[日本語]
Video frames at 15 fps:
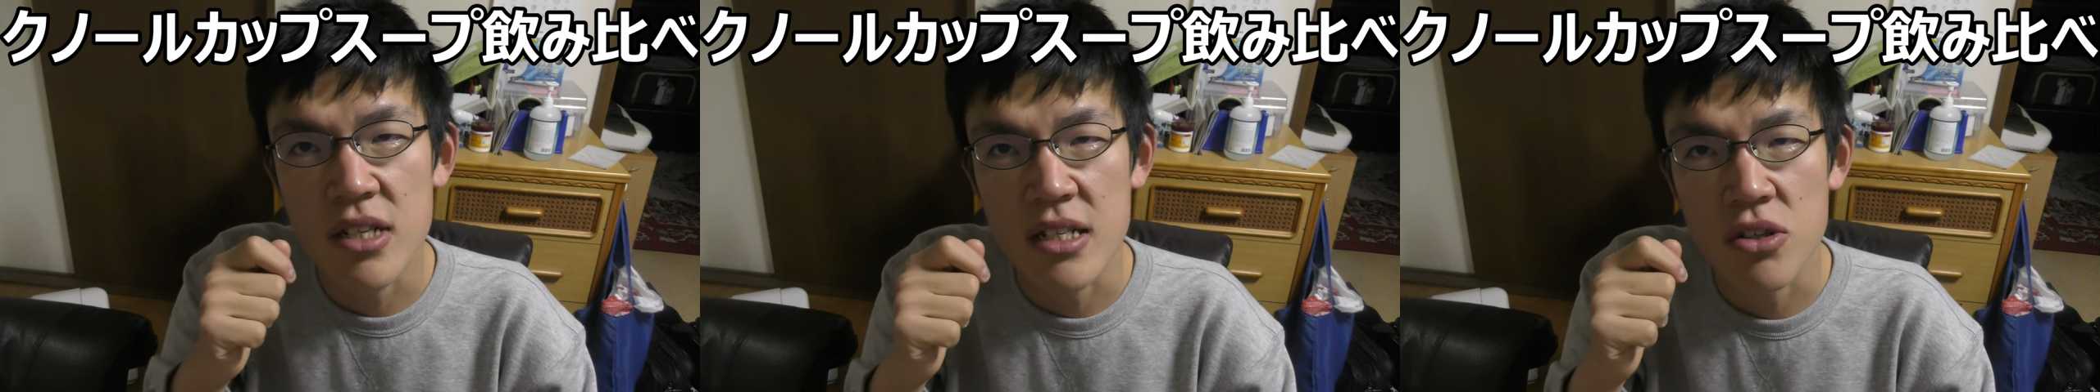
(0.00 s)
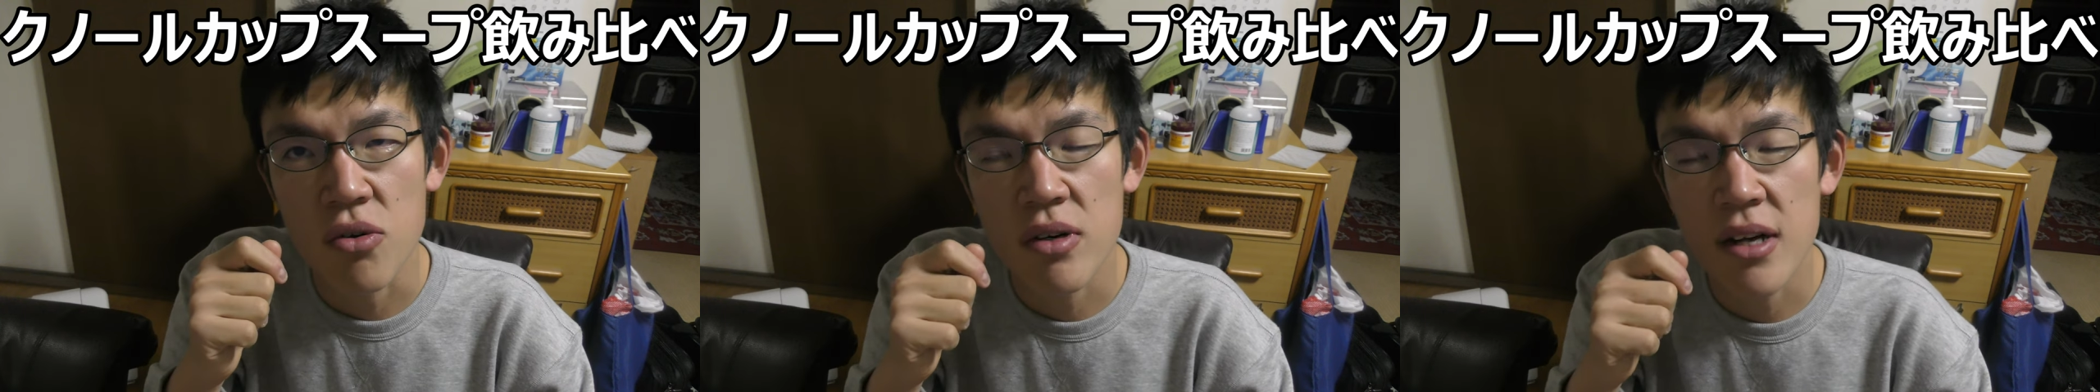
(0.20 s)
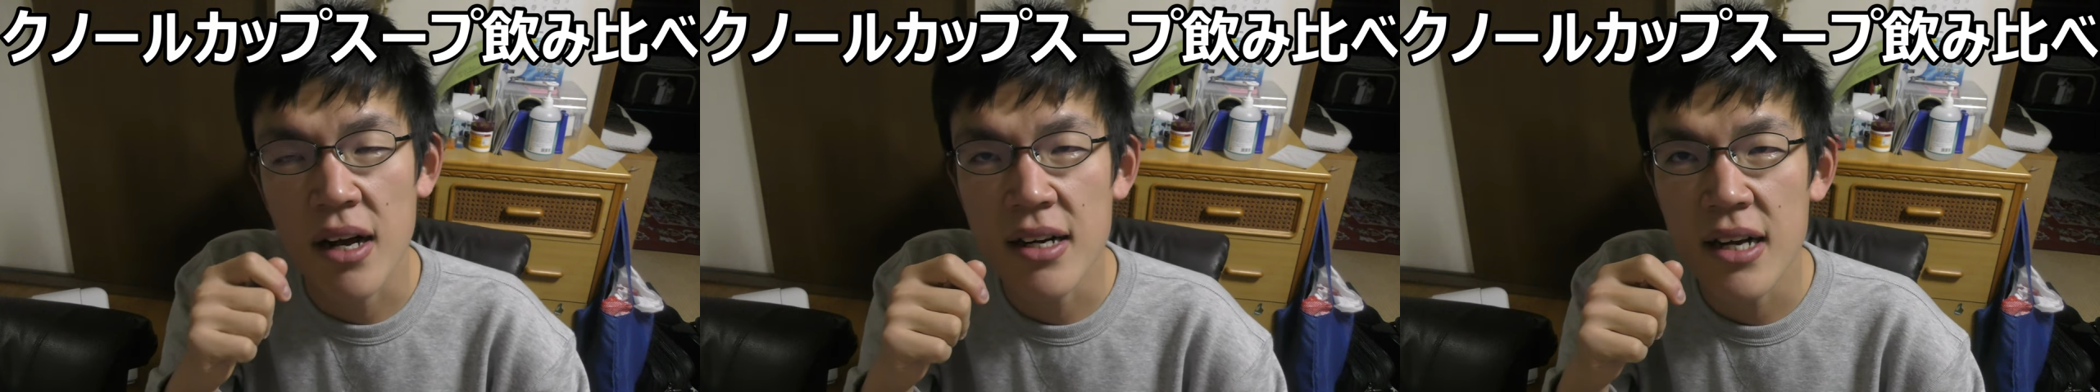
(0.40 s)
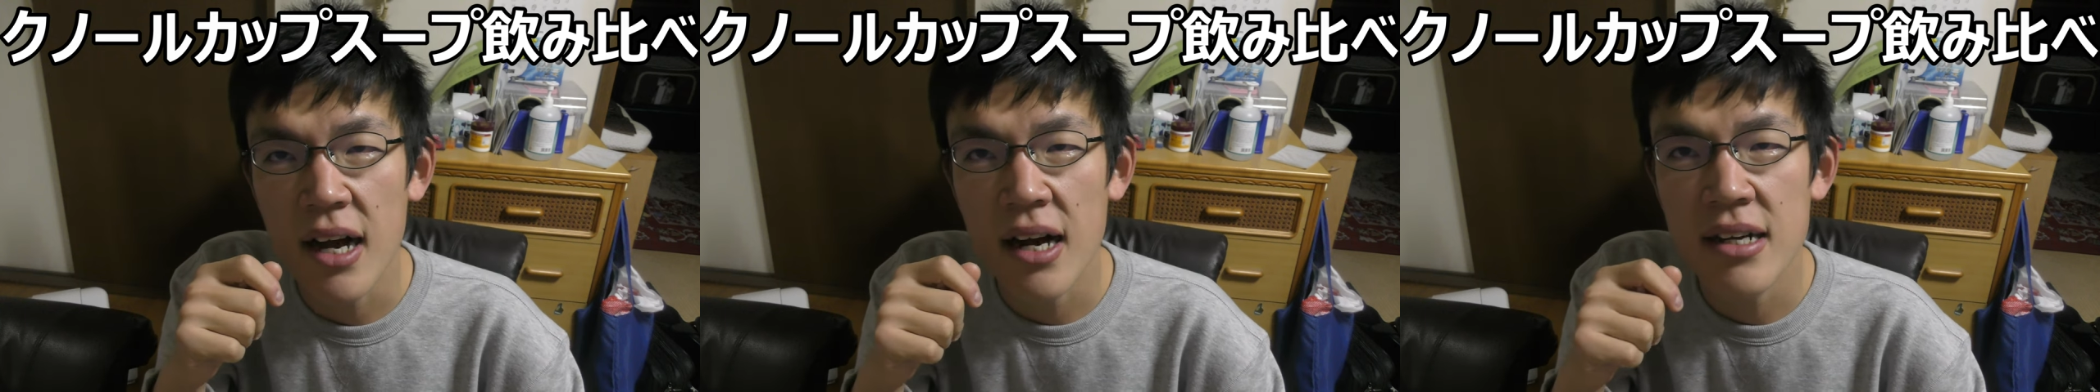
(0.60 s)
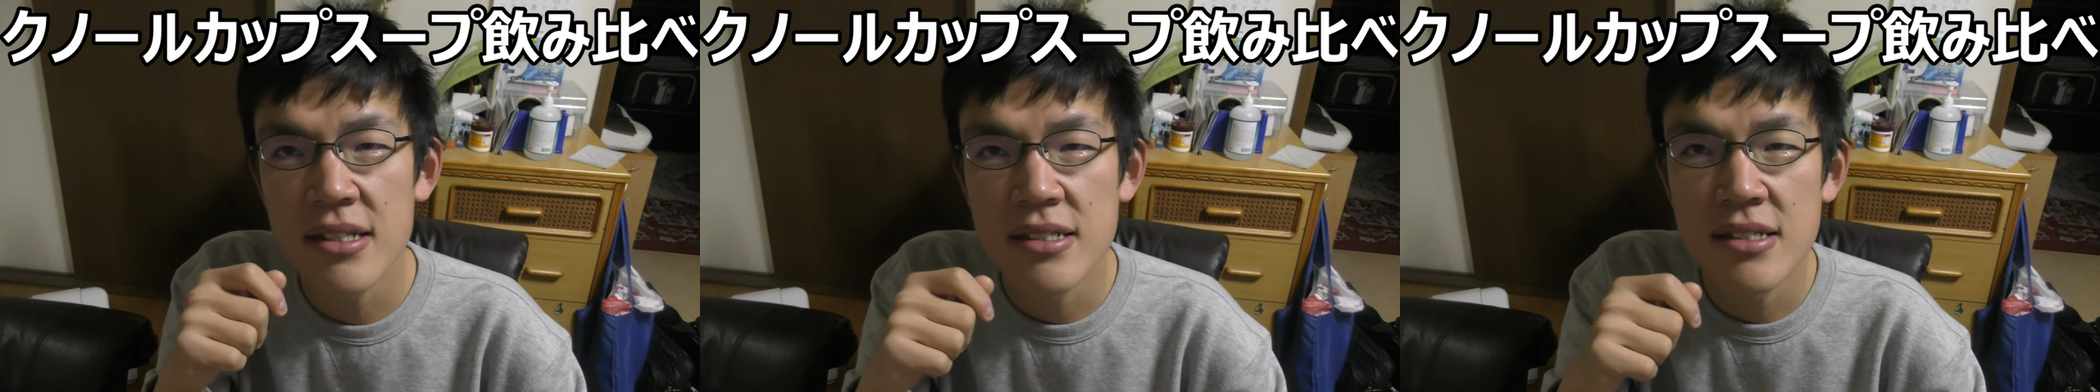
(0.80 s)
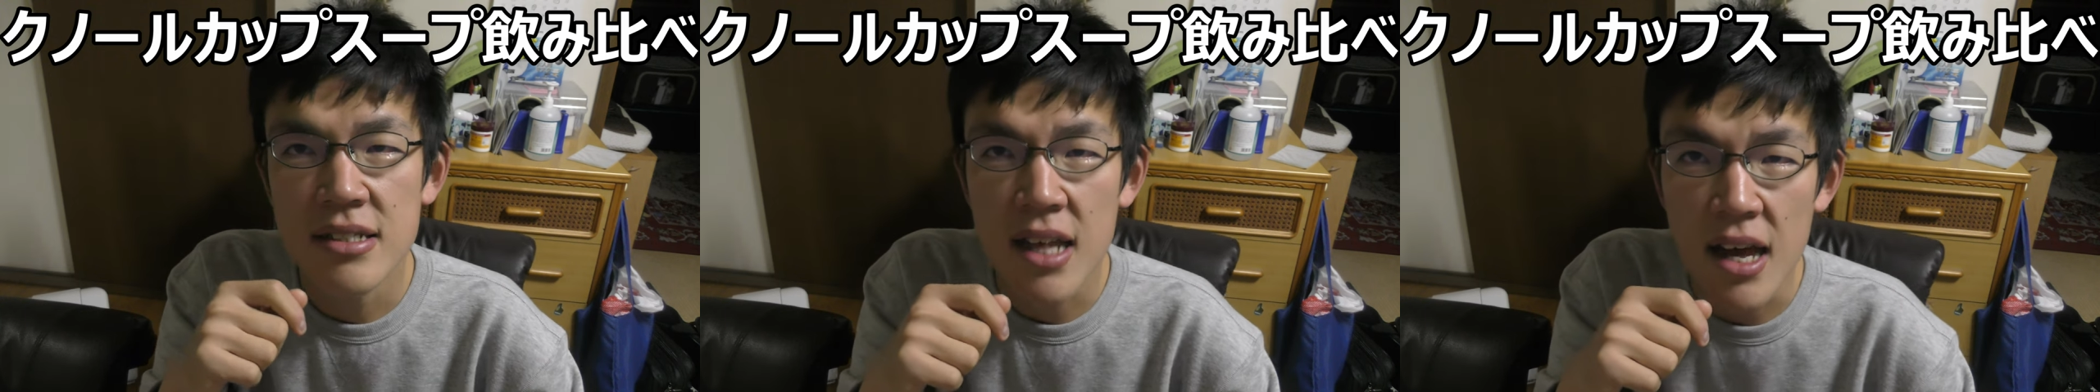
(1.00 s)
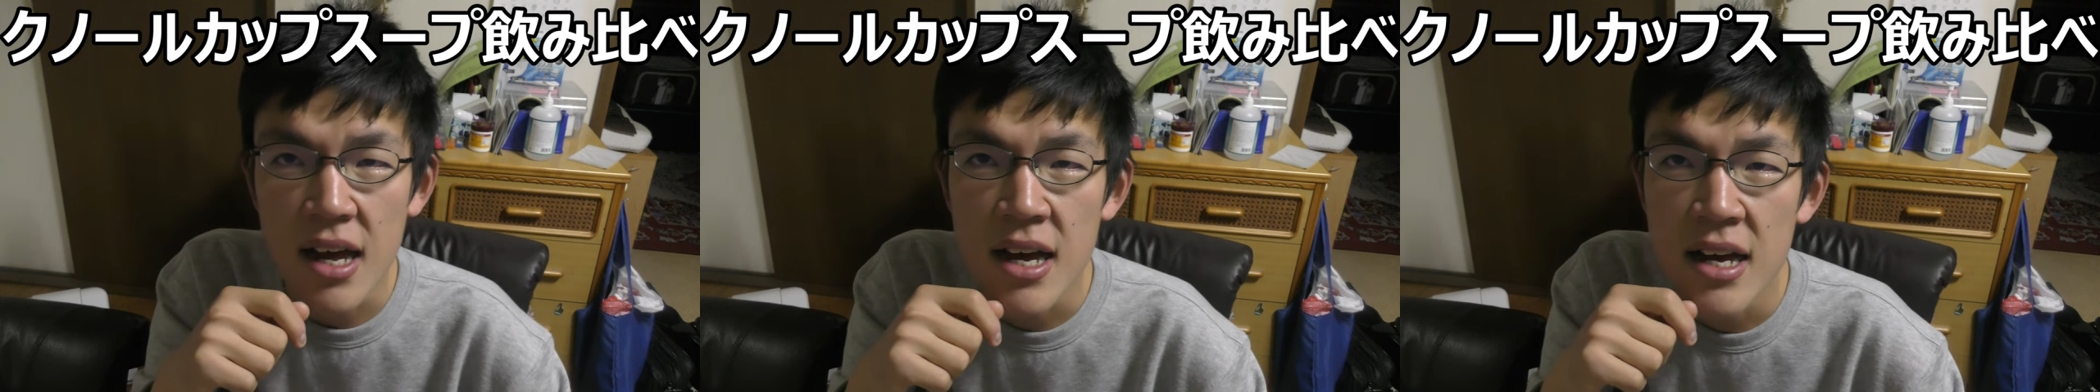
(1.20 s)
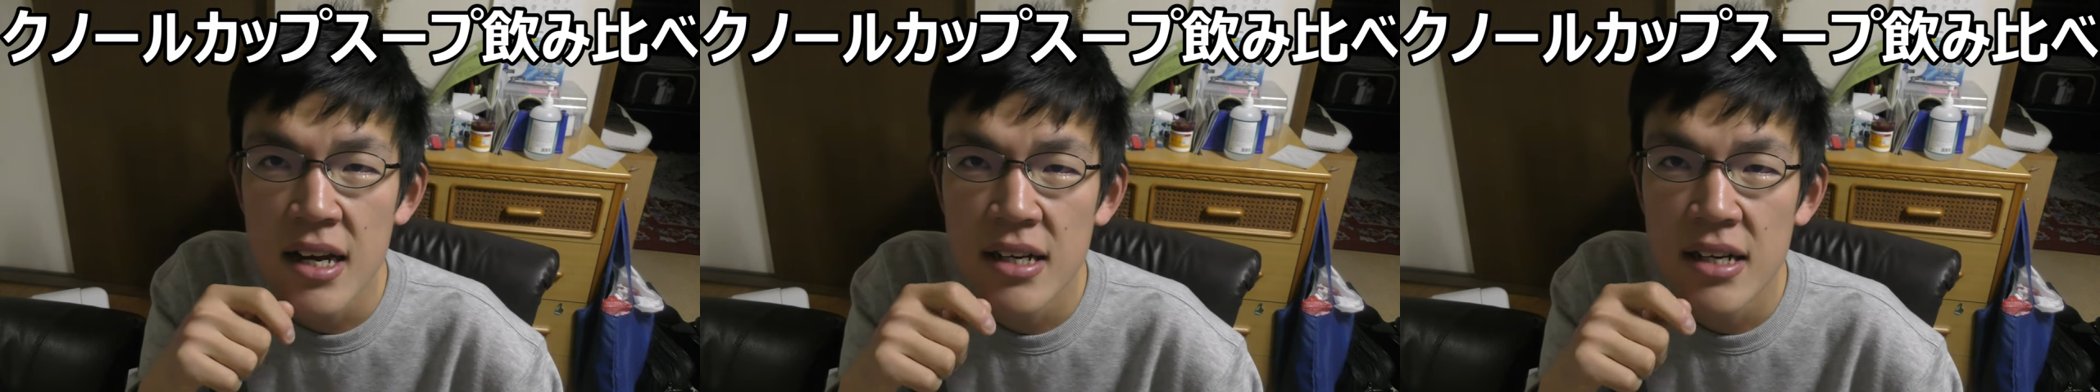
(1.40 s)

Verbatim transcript: した食感があって